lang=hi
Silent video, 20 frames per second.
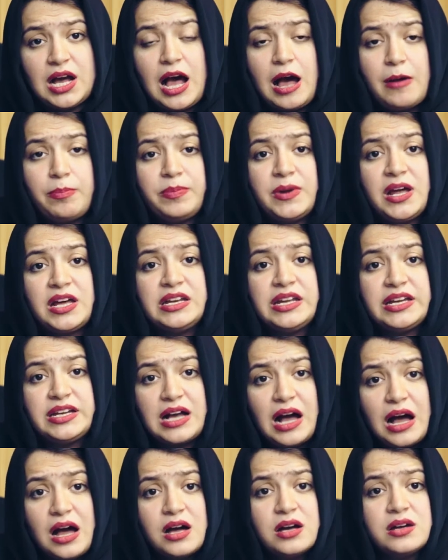अपना
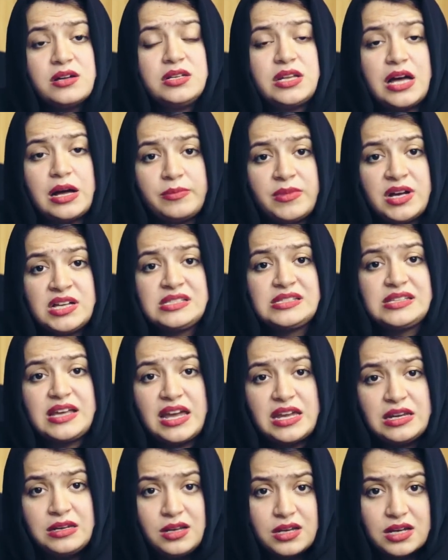निकाह नामा
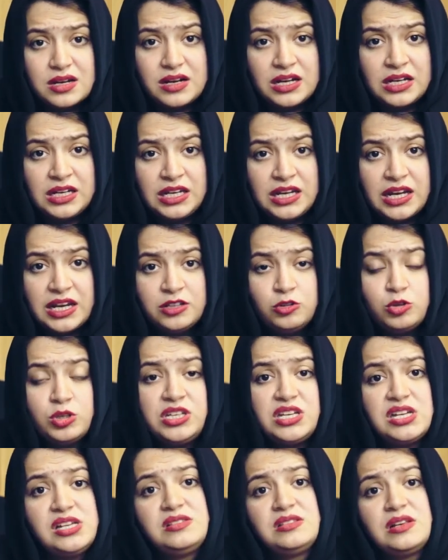साइन कर रही हैं तो
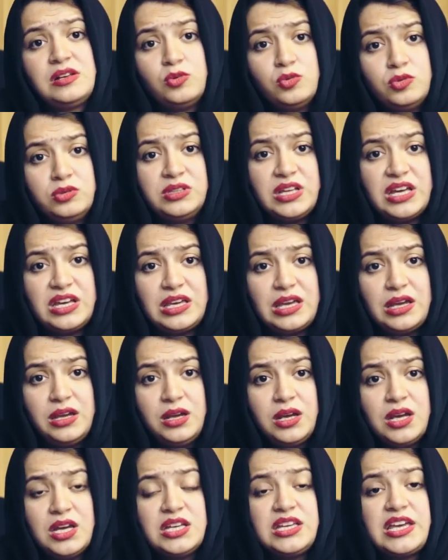ये ज़रूर देखें
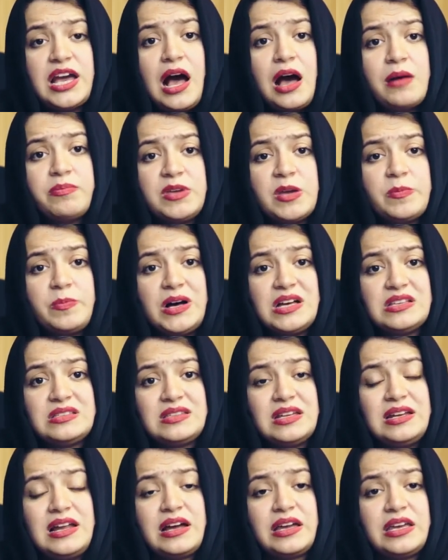कि आपके पास
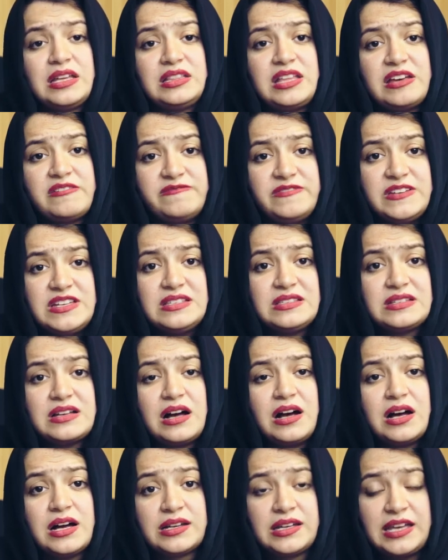तलाक़ तहफ़ीज़ का
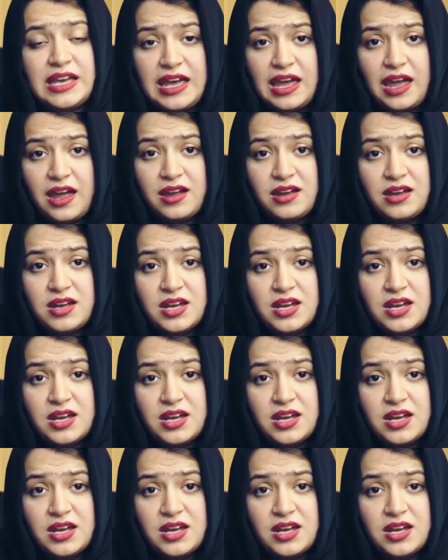हक़ है